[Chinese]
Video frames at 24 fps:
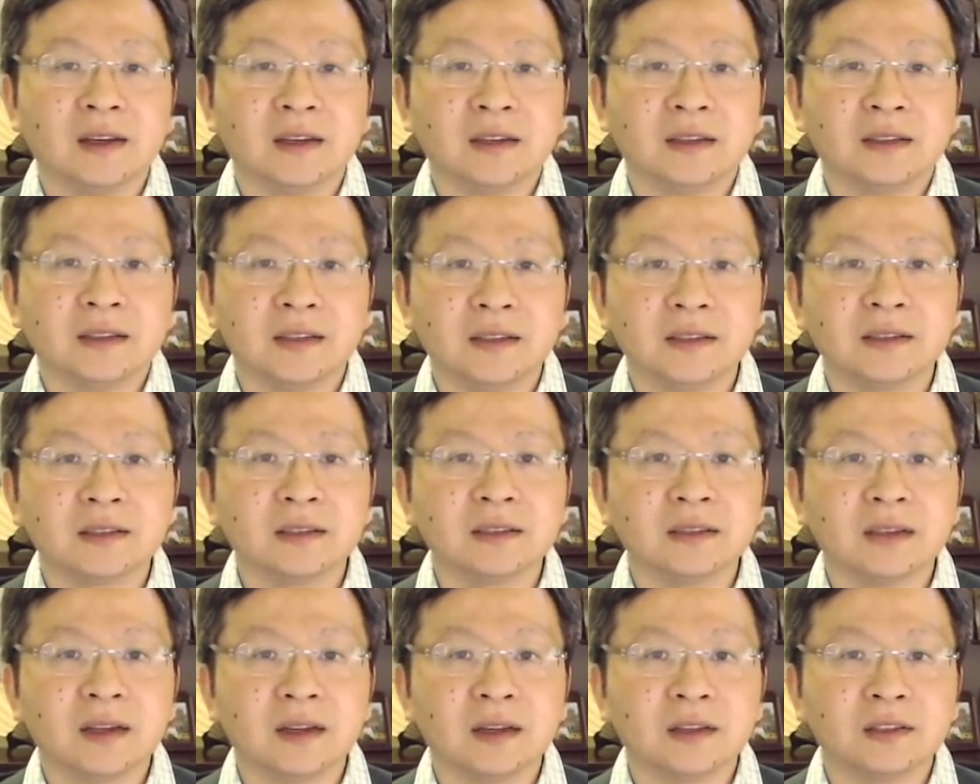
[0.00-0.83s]
其
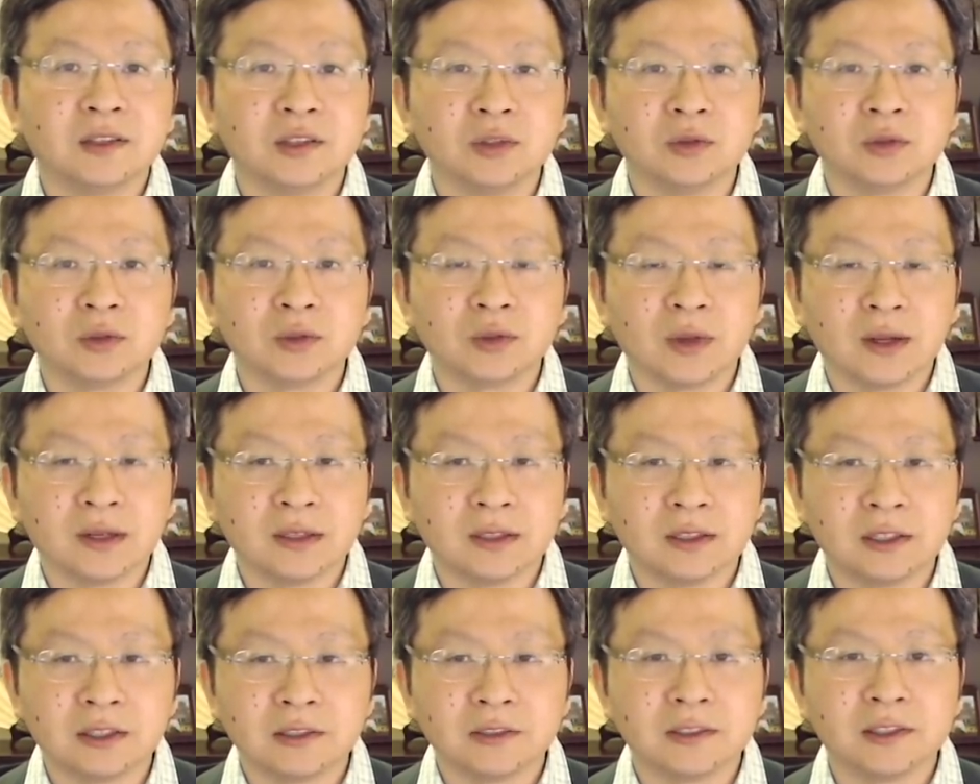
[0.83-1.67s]
次呢，就算
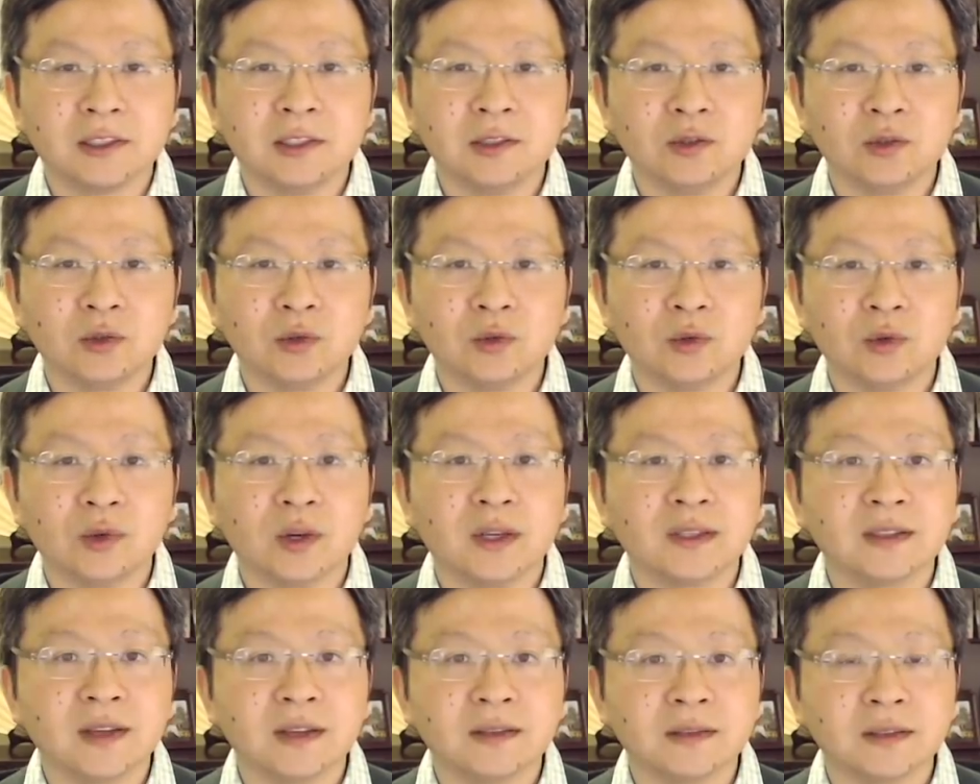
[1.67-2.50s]
额尔金勋
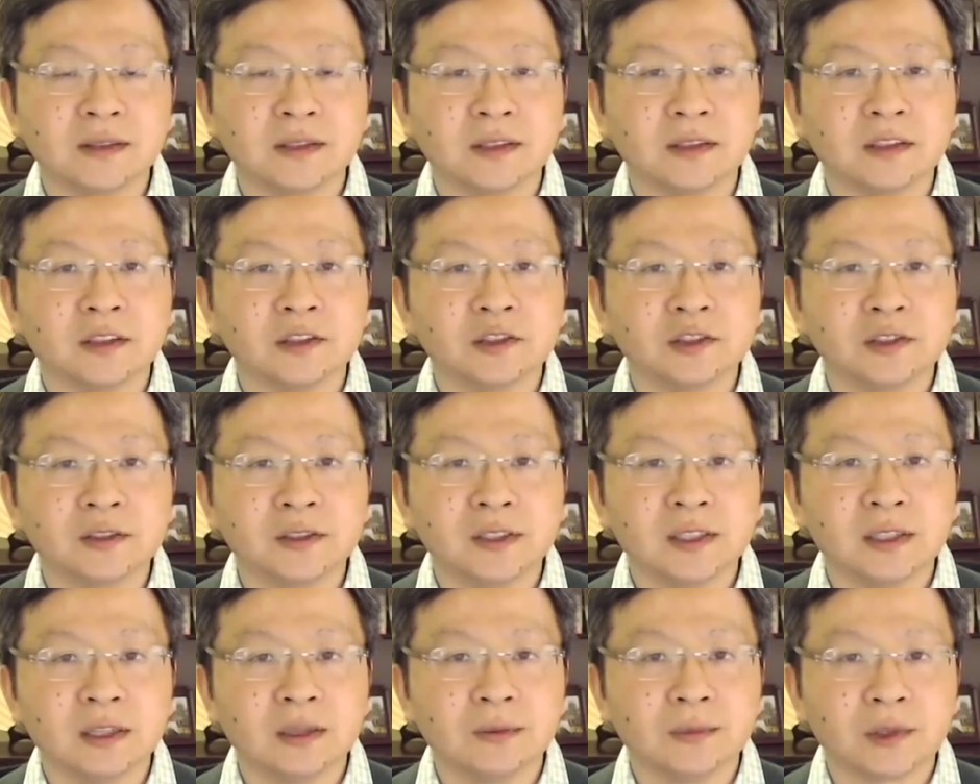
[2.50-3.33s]
爵在自己的日
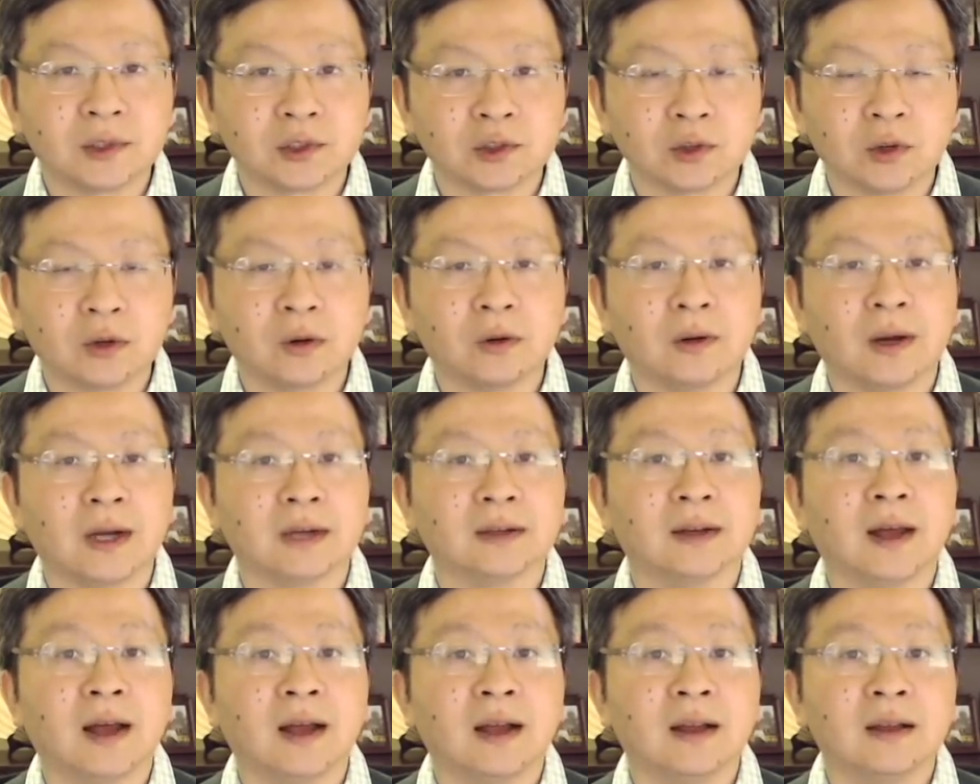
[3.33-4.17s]
记里面说
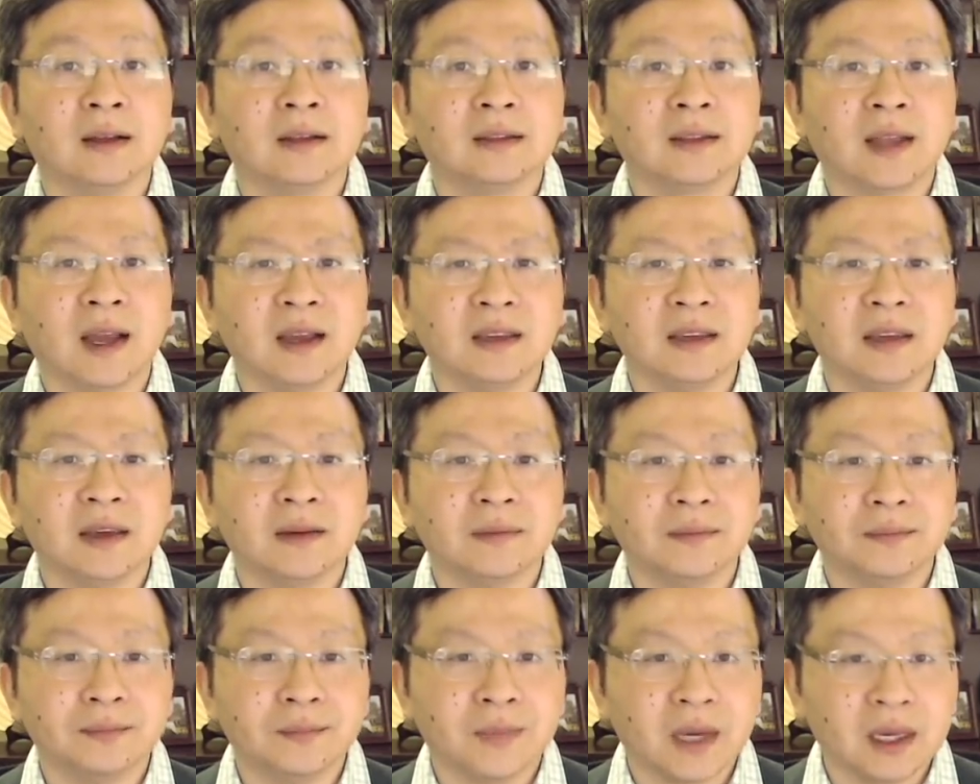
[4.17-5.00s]
谎了，他
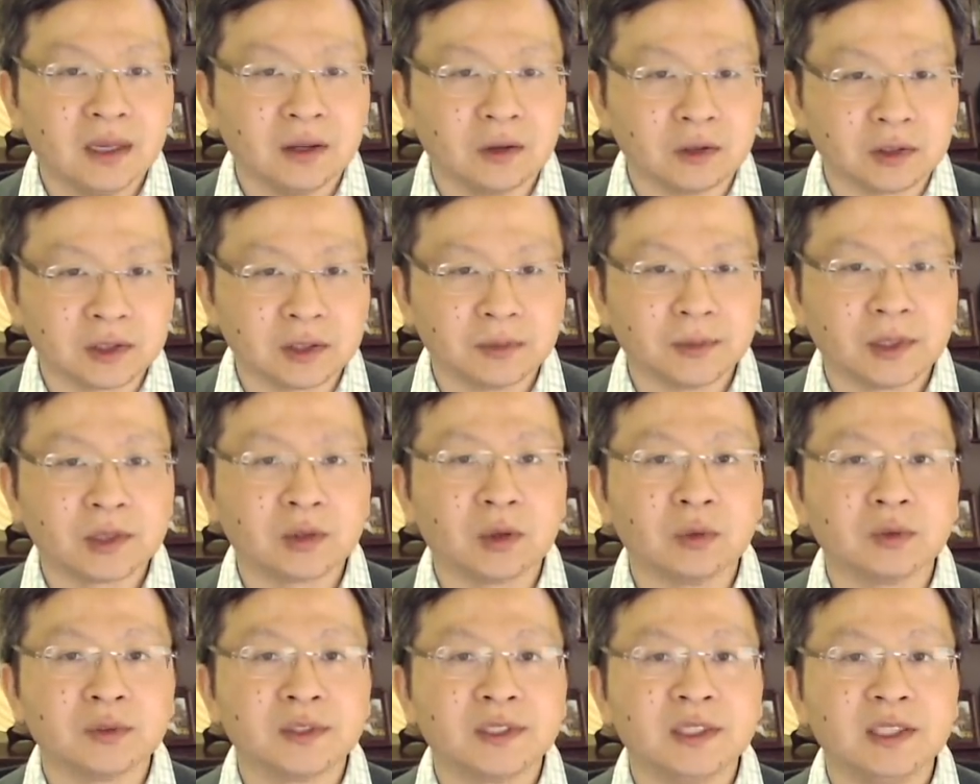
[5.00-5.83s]
也没有什么
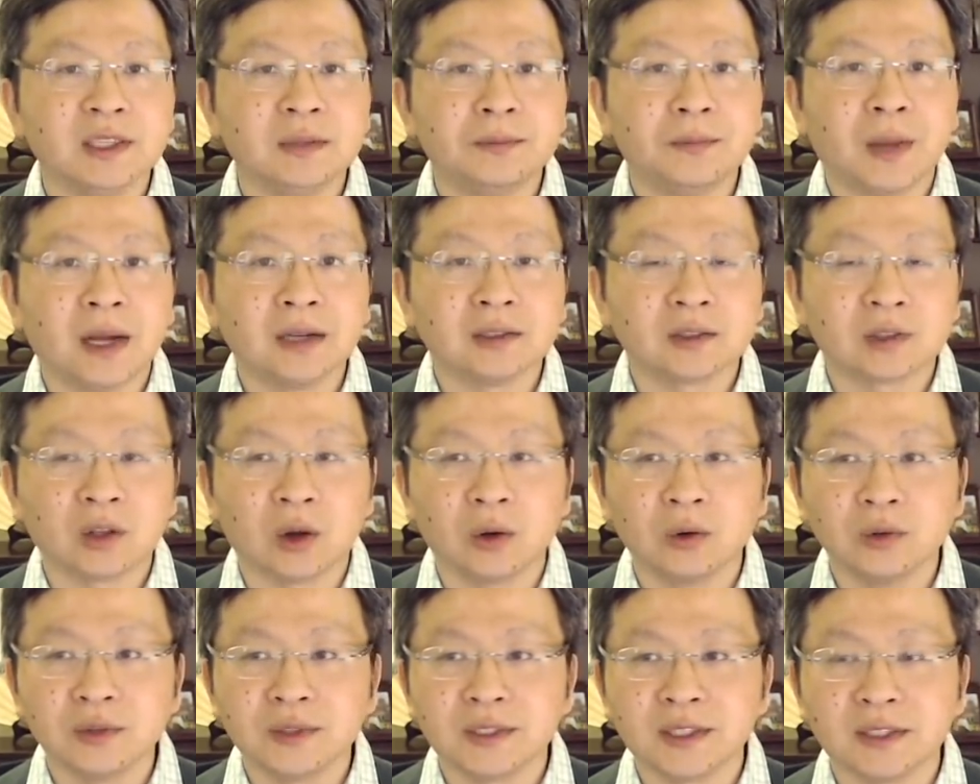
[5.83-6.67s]
动机帮
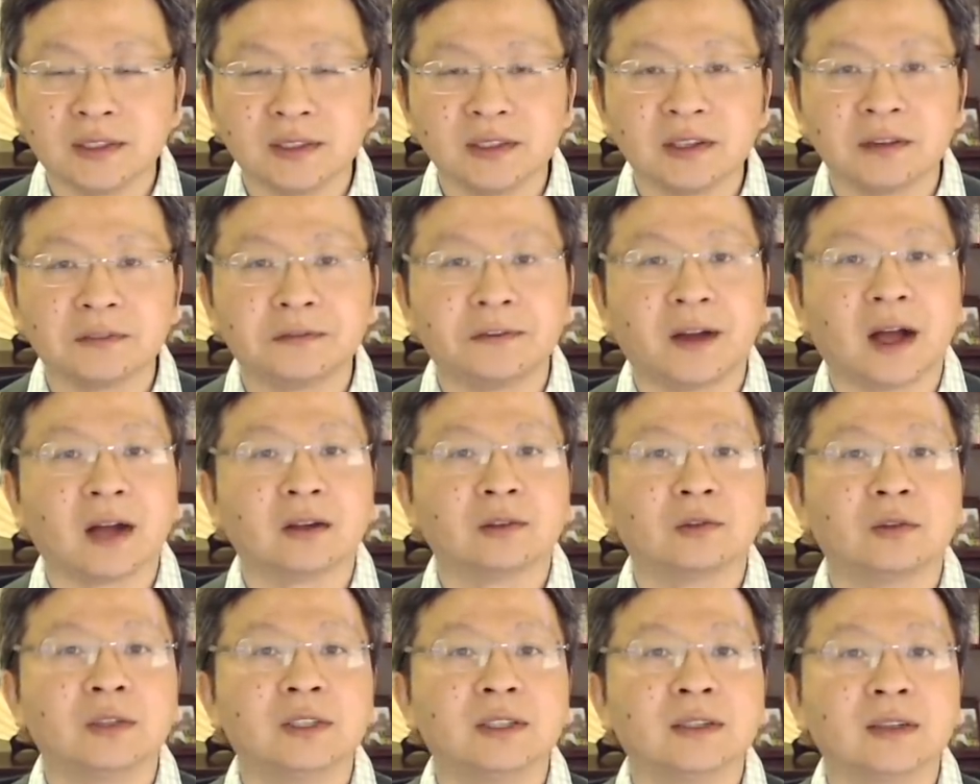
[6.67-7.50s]
同行的法
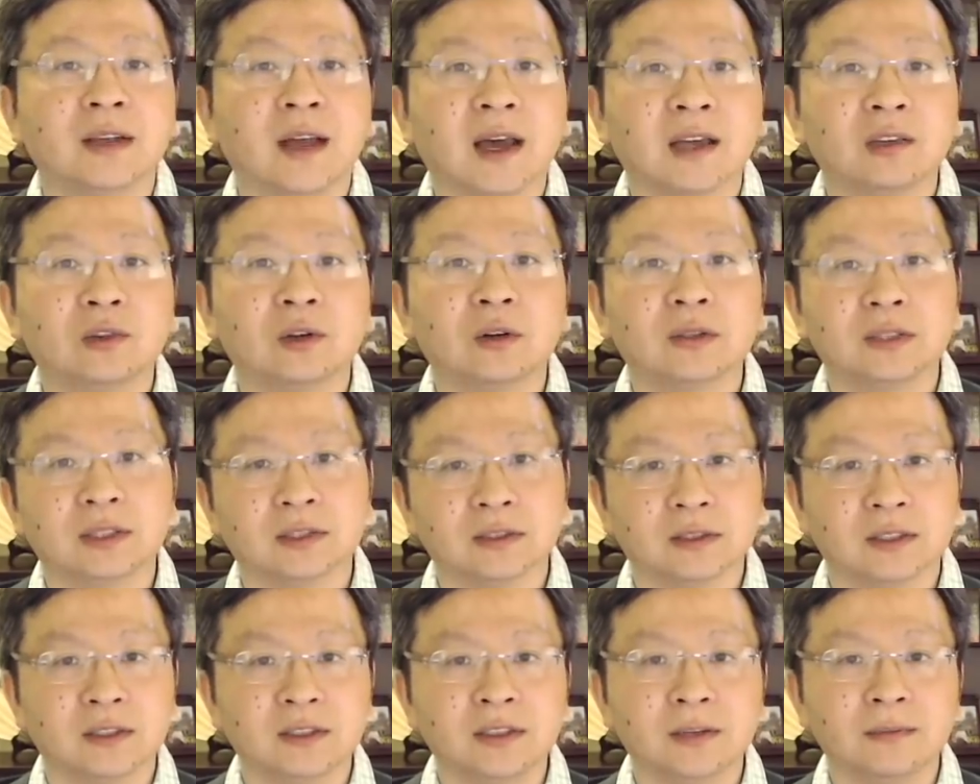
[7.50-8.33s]
国人开脱
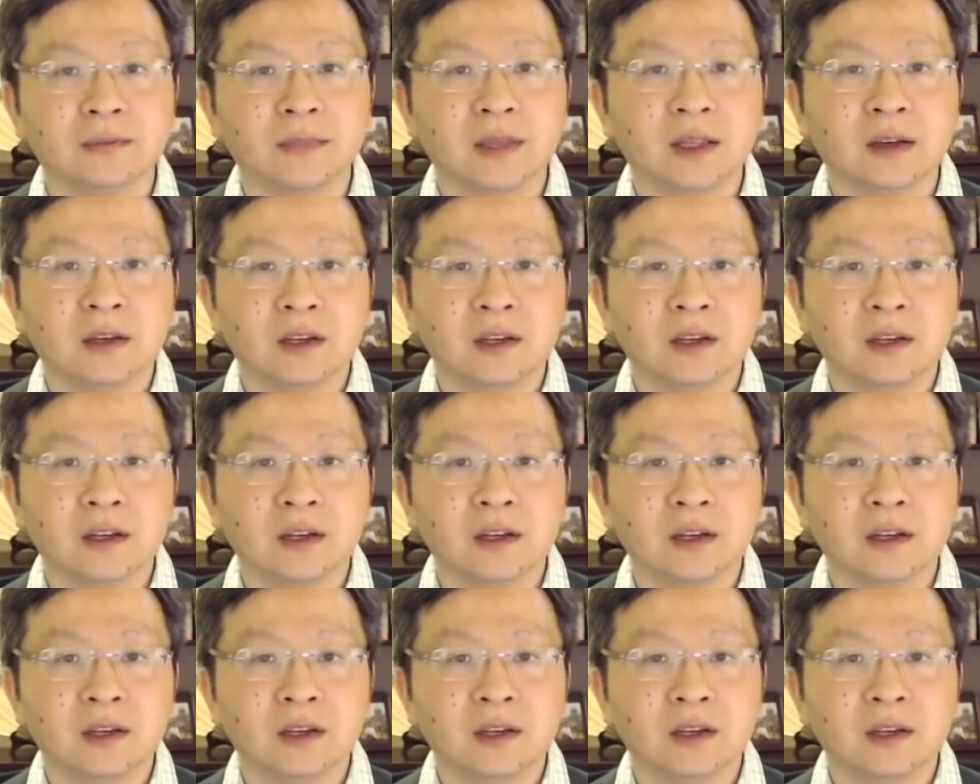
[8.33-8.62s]
责任。